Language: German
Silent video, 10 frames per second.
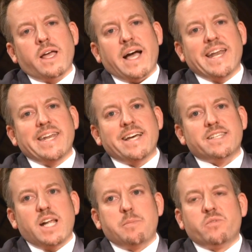an der
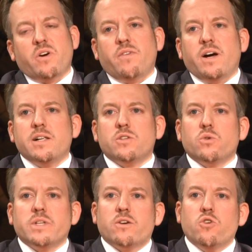
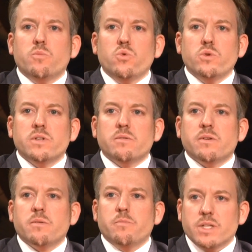Selbstverwaltung der Kommunen
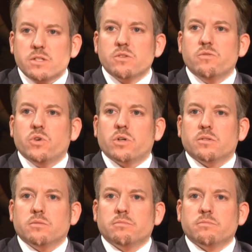mitzuwirken.